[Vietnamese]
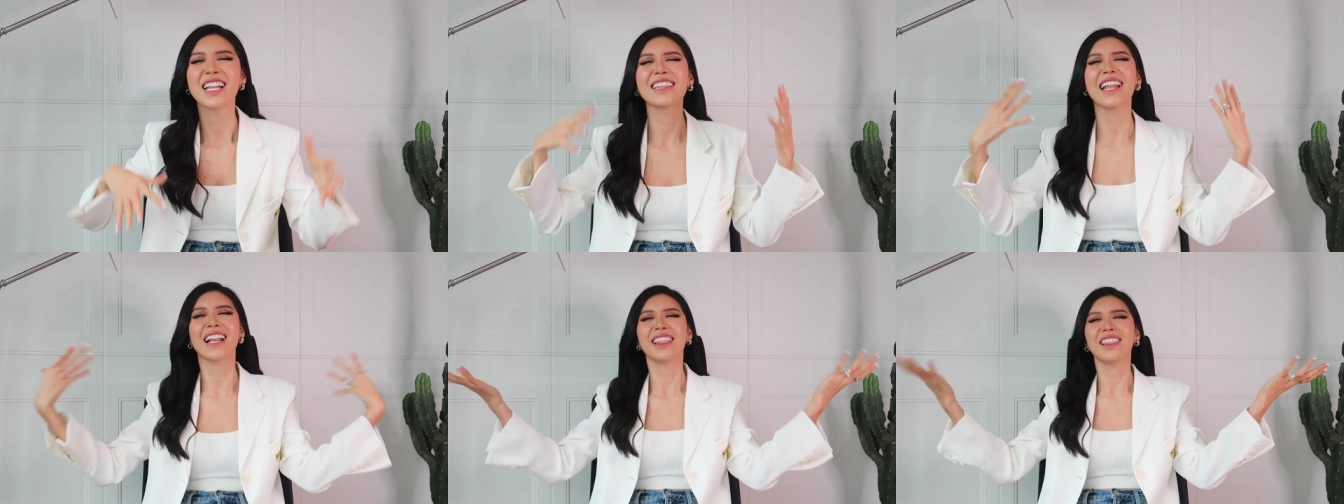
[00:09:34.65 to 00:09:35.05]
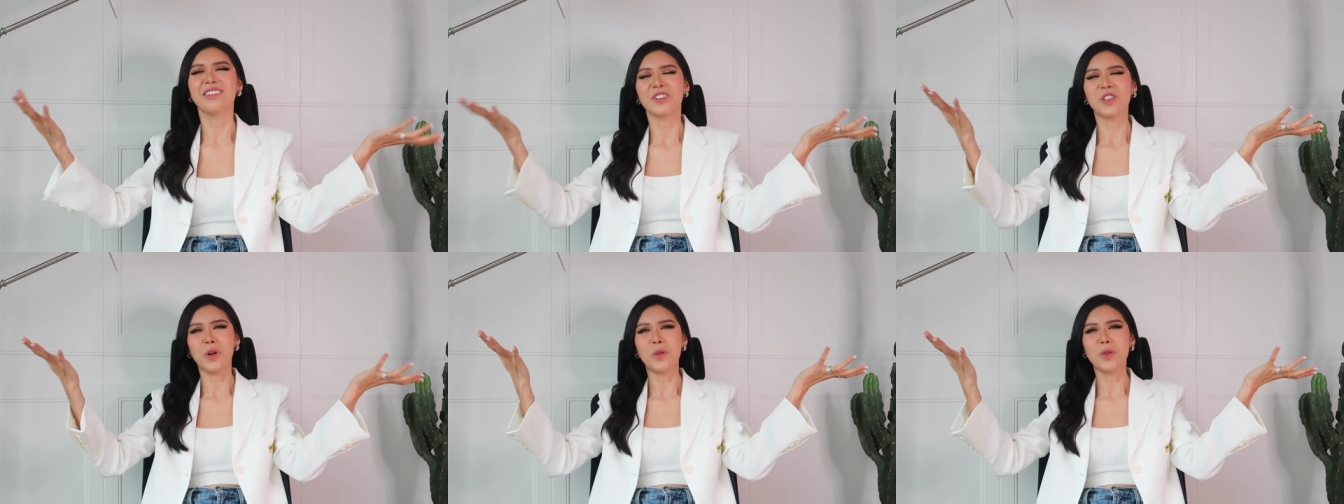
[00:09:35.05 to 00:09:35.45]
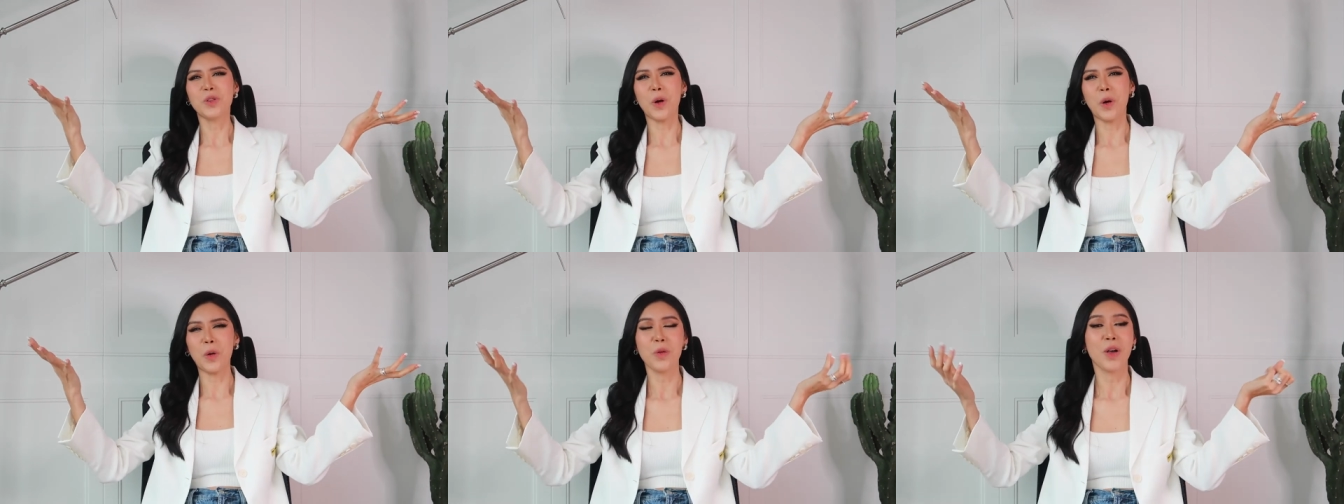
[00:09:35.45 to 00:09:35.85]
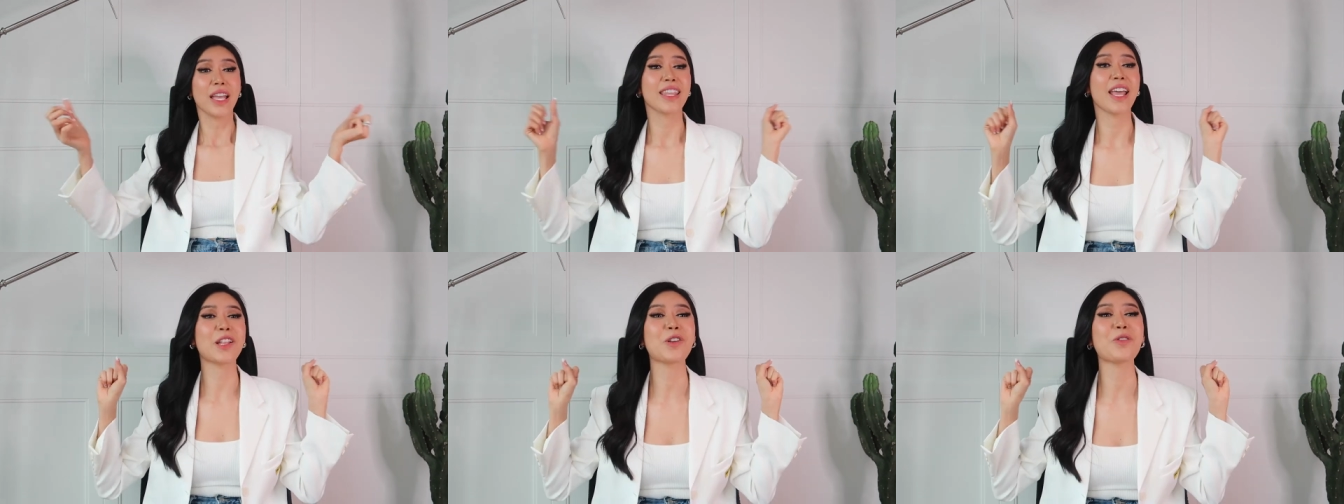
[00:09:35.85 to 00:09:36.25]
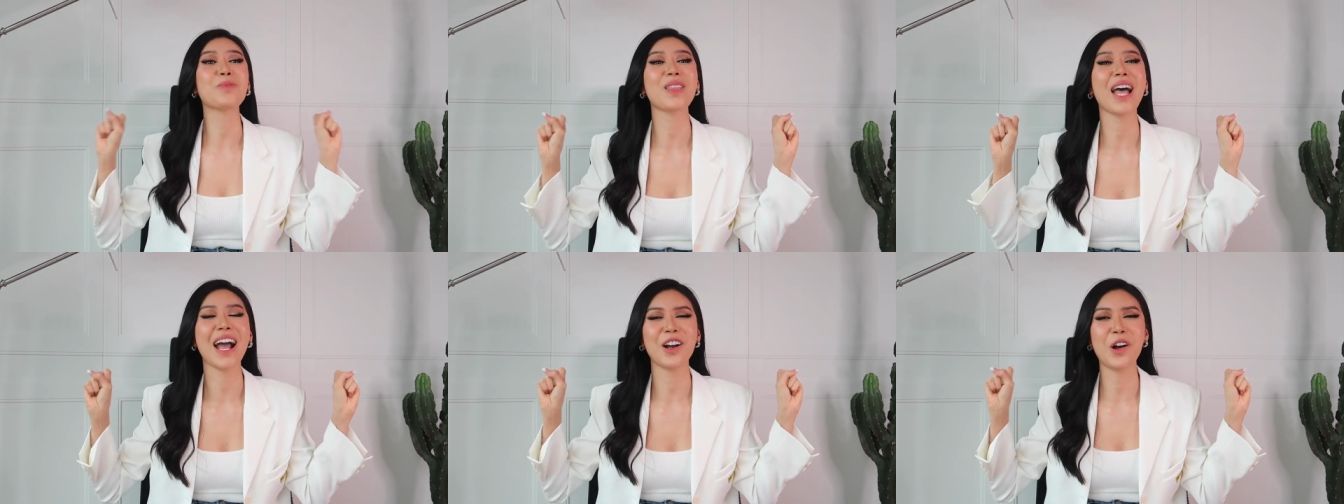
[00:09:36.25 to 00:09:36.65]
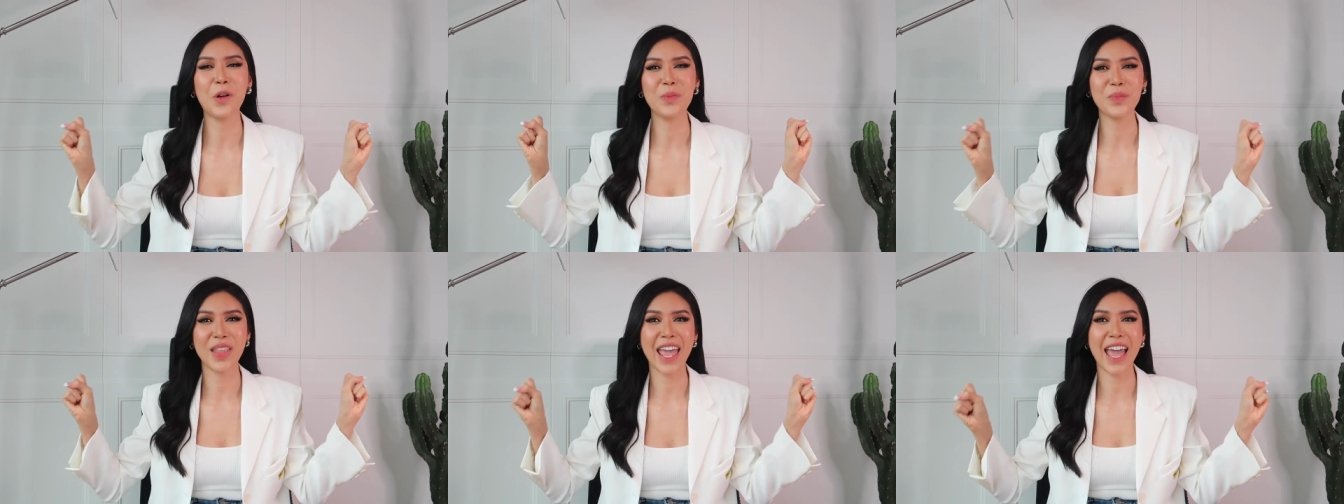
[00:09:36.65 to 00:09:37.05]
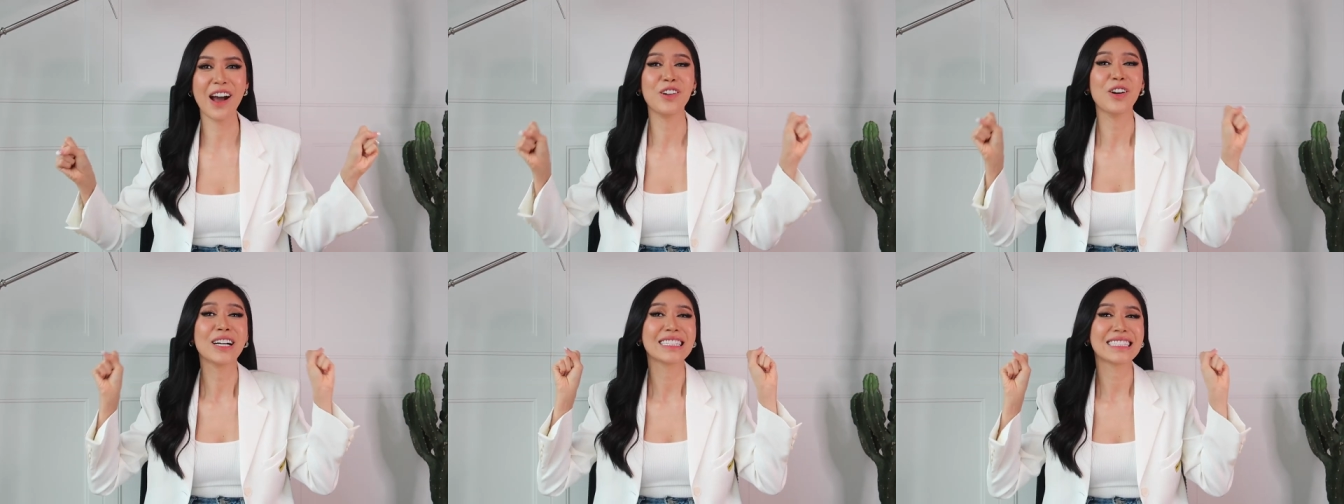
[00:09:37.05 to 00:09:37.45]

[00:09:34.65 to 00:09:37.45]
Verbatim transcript: năng lượng vũ trụ Và chúng ta cùng nhau